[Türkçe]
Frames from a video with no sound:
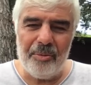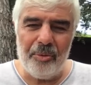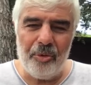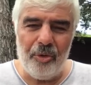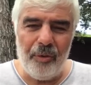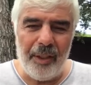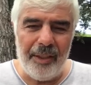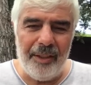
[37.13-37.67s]

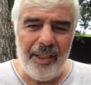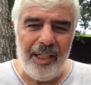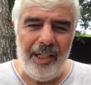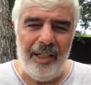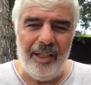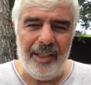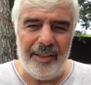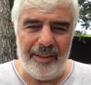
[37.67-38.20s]
güvenliği
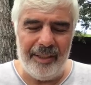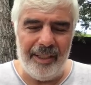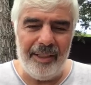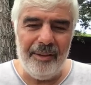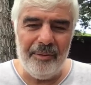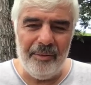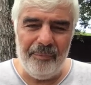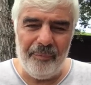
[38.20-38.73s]
ihlal eden,
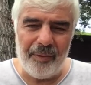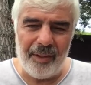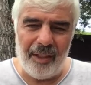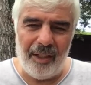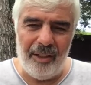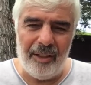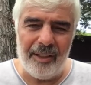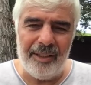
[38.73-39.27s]

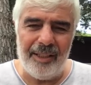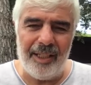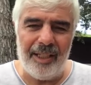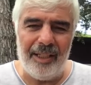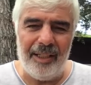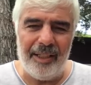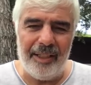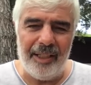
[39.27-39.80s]
ahlaki
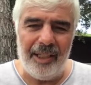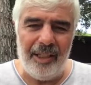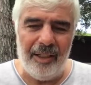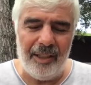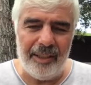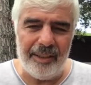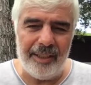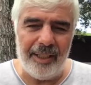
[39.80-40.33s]
değerleri
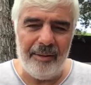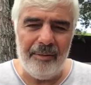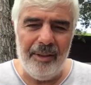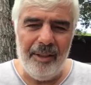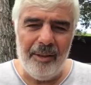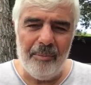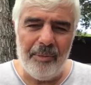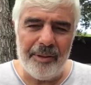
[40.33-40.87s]
ihlal eden,
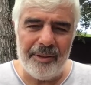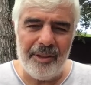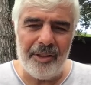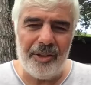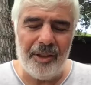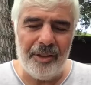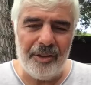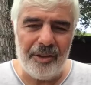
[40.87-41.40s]
bazı
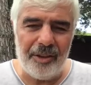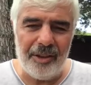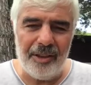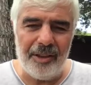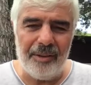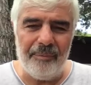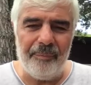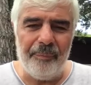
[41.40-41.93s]

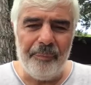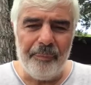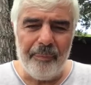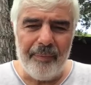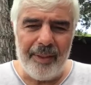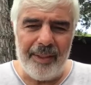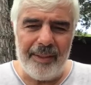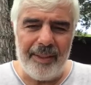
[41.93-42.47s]
yaşadışı
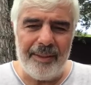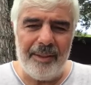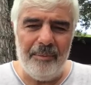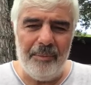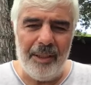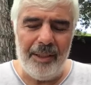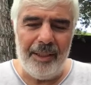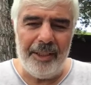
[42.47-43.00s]

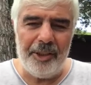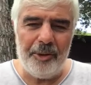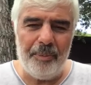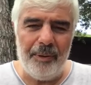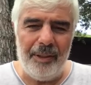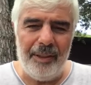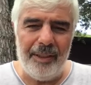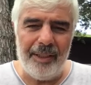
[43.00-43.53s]
kesimlerle
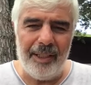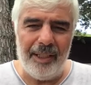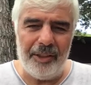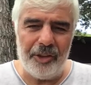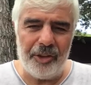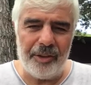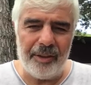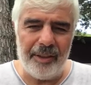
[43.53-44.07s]
işbirliği
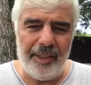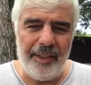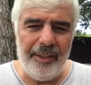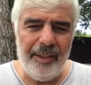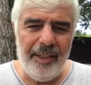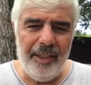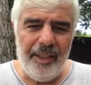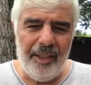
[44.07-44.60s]
geliştiren
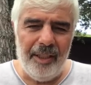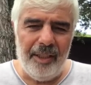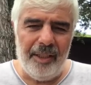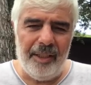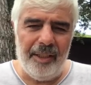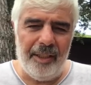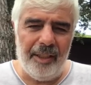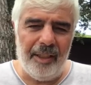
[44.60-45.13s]

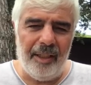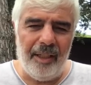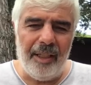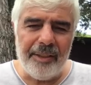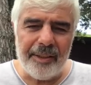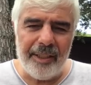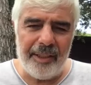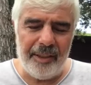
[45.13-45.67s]
e,
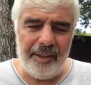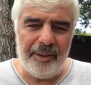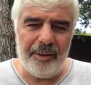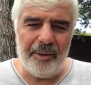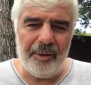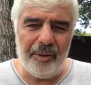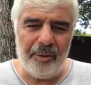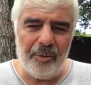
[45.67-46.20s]
askeri
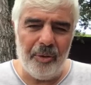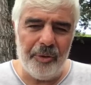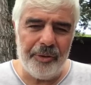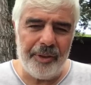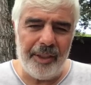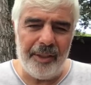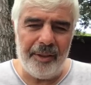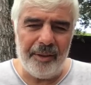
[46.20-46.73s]
e,
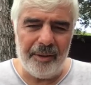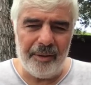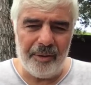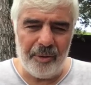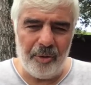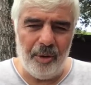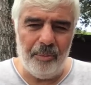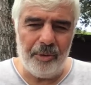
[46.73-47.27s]
konsey
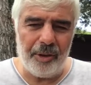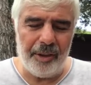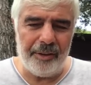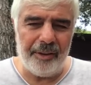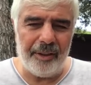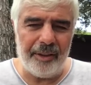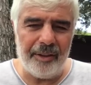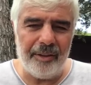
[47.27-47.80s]

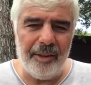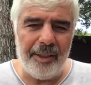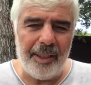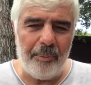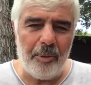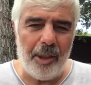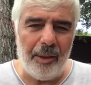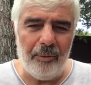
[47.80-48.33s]
komutanlarından
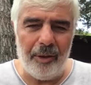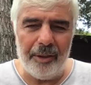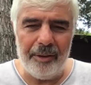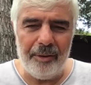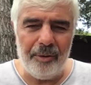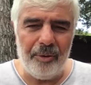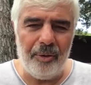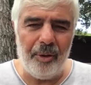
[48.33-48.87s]
Ebu
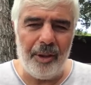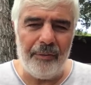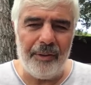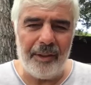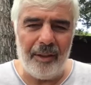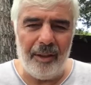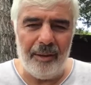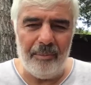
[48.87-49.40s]
Hevla'nın
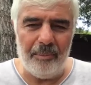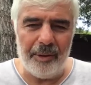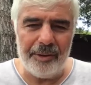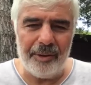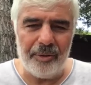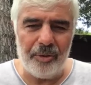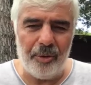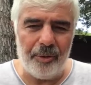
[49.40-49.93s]
görevden
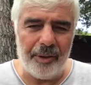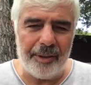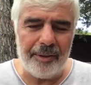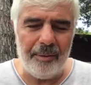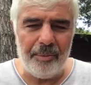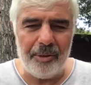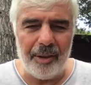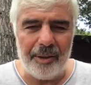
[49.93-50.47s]
alınması
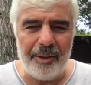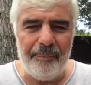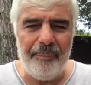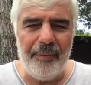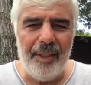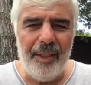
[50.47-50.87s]
sonrası bir takım